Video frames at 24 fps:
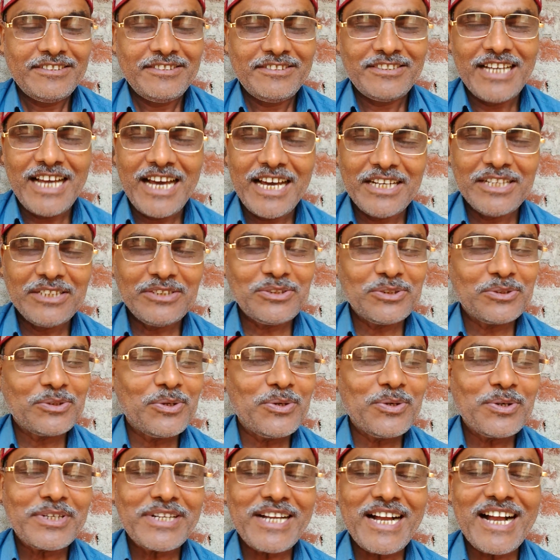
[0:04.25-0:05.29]
चार
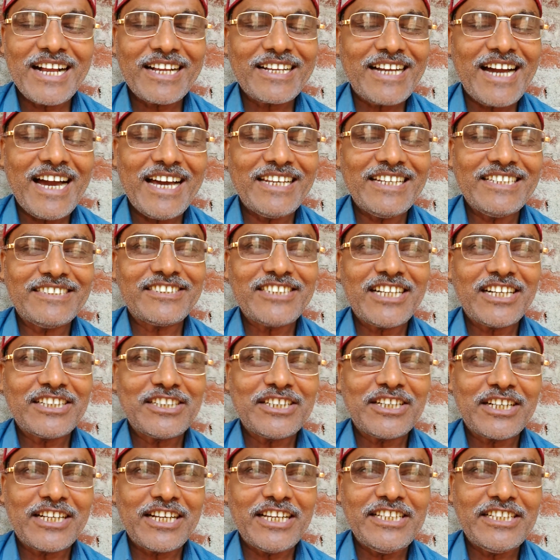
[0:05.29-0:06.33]
जुगों का काल
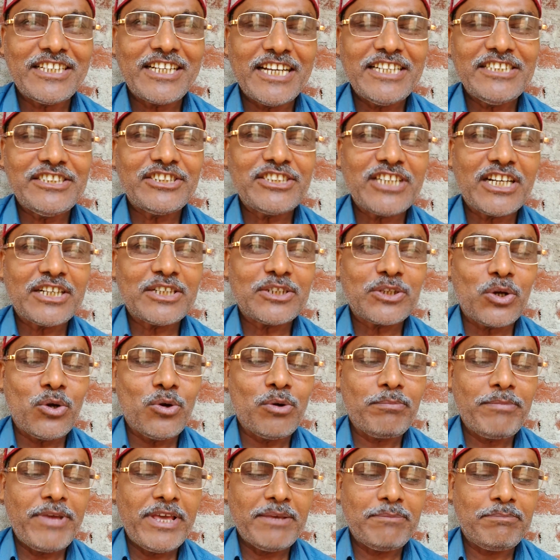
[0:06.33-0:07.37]
चक्र कई कई चक्रों
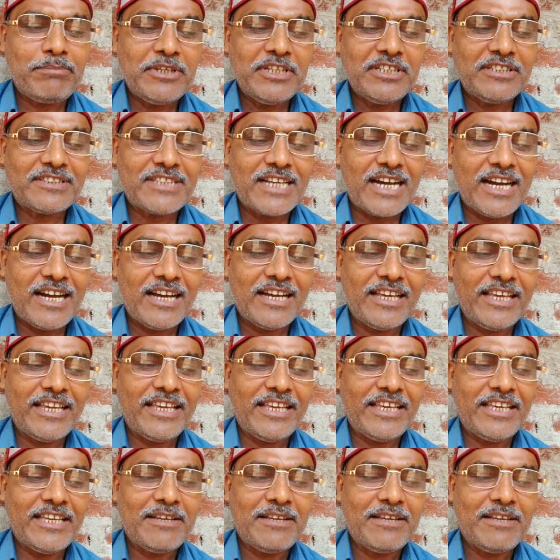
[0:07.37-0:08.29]
में बीता है